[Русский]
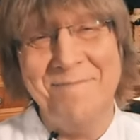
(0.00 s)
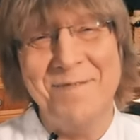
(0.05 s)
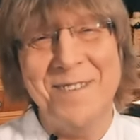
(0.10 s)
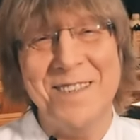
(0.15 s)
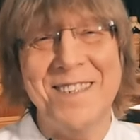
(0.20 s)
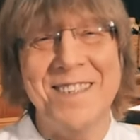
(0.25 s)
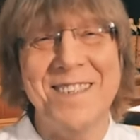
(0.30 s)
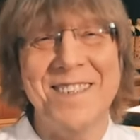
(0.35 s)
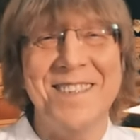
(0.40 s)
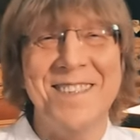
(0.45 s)
по
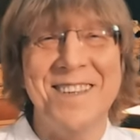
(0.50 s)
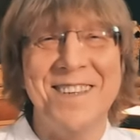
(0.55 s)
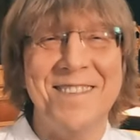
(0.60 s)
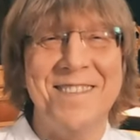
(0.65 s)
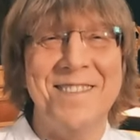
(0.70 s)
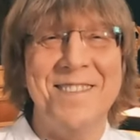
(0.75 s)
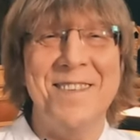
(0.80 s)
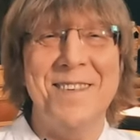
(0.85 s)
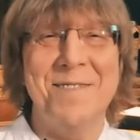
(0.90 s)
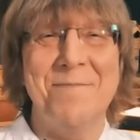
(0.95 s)
жизни
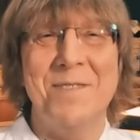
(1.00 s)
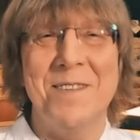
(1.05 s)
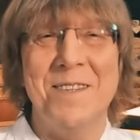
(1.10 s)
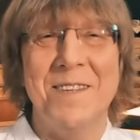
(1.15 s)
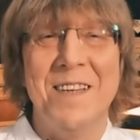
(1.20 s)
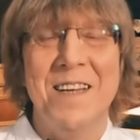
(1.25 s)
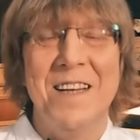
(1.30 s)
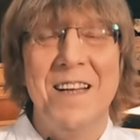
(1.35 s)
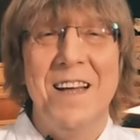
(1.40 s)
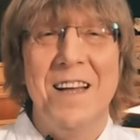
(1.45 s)
этого не
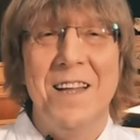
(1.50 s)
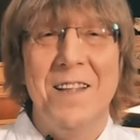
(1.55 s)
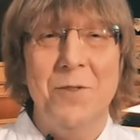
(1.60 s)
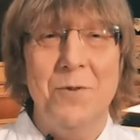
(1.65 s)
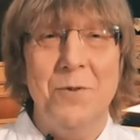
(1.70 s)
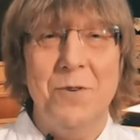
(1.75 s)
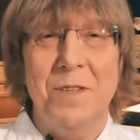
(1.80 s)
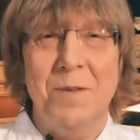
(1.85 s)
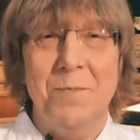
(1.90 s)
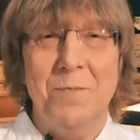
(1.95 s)
было,
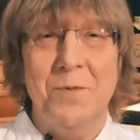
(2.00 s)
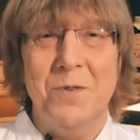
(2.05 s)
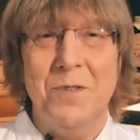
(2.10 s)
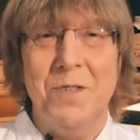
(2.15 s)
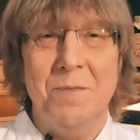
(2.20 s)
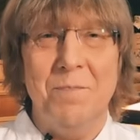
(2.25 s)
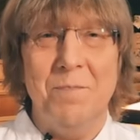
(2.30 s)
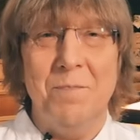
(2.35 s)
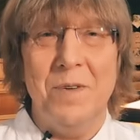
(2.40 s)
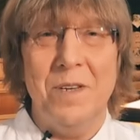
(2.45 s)
но,
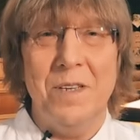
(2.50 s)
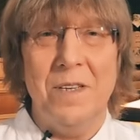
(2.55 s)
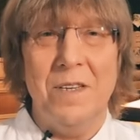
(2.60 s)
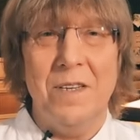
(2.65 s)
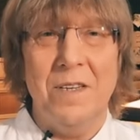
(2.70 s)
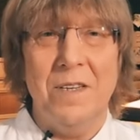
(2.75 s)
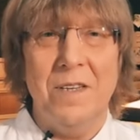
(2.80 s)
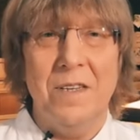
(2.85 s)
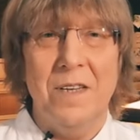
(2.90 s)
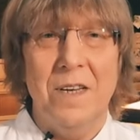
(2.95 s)
допустим,
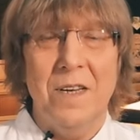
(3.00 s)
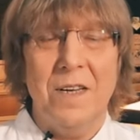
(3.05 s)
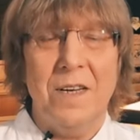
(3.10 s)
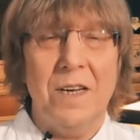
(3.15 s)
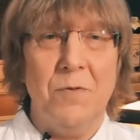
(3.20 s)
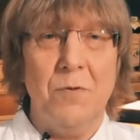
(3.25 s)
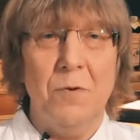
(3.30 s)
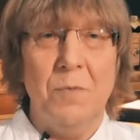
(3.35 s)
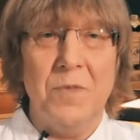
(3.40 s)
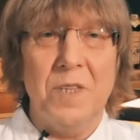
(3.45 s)
при
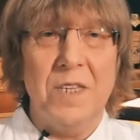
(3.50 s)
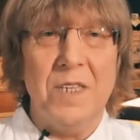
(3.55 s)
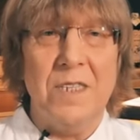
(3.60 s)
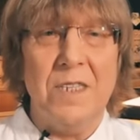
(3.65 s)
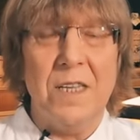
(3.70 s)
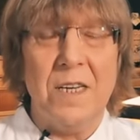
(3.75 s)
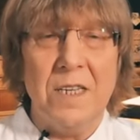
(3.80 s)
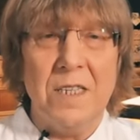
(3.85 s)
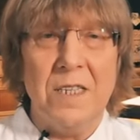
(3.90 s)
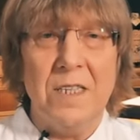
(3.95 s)
каком-то
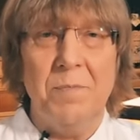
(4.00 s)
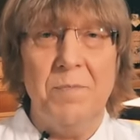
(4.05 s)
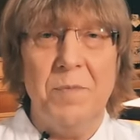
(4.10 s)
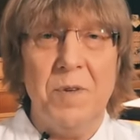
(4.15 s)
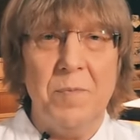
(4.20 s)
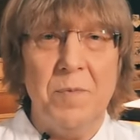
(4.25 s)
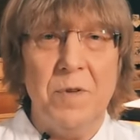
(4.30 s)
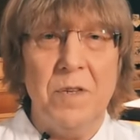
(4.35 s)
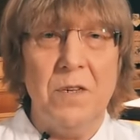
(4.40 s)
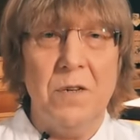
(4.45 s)
стрессе,
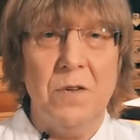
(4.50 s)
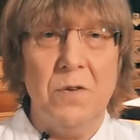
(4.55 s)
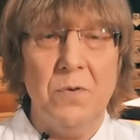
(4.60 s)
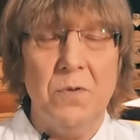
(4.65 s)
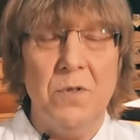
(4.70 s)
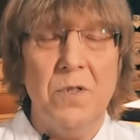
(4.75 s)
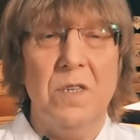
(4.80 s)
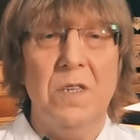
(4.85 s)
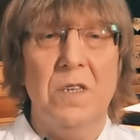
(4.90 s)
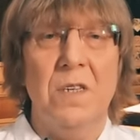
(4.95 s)
при
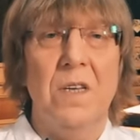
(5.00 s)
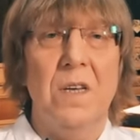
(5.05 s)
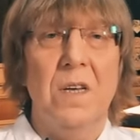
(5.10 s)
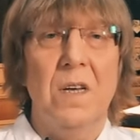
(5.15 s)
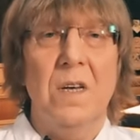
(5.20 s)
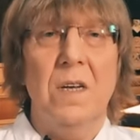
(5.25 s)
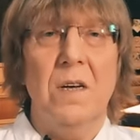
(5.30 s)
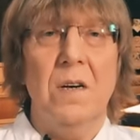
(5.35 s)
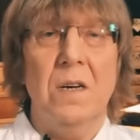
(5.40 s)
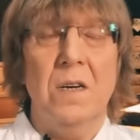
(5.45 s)
перегрузке,
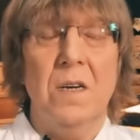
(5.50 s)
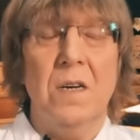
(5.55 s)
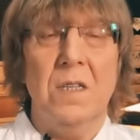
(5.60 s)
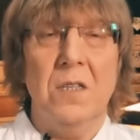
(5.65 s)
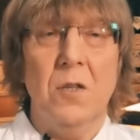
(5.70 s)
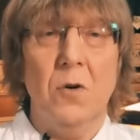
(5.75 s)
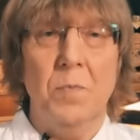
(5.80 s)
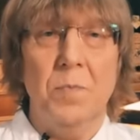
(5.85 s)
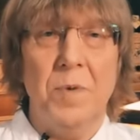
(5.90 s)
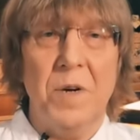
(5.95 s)

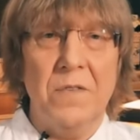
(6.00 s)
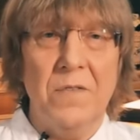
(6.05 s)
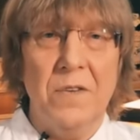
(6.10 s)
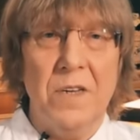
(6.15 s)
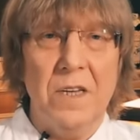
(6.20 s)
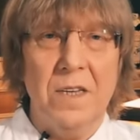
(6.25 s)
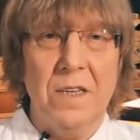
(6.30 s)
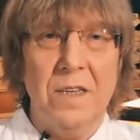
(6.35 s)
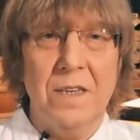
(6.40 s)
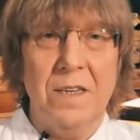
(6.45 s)
это
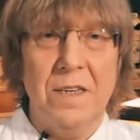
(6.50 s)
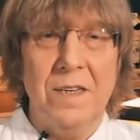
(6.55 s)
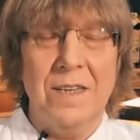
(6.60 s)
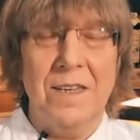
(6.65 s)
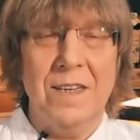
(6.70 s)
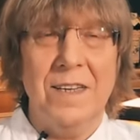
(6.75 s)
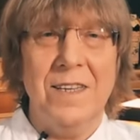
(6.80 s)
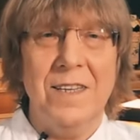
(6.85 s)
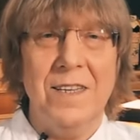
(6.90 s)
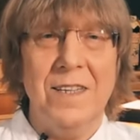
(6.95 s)
управление
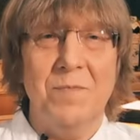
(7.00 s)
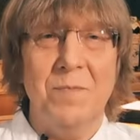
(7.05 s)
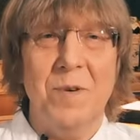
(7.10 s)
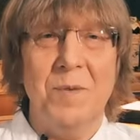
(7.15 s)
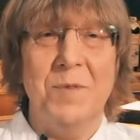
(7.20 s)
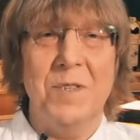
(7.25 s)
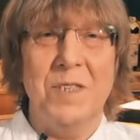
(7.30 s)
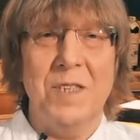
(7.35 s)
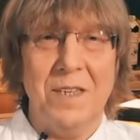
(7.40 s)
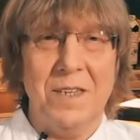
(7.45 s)

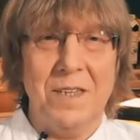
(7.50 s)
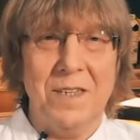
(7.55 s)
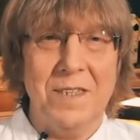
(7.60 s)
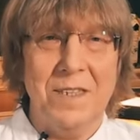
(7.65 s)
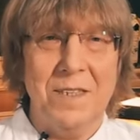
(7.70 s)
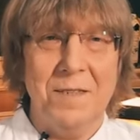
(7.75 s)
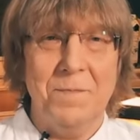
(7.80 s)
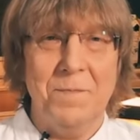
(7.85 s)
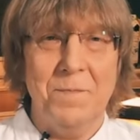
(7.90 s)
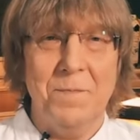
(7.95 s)
ритмом
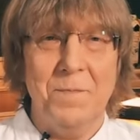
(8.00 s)
сердца,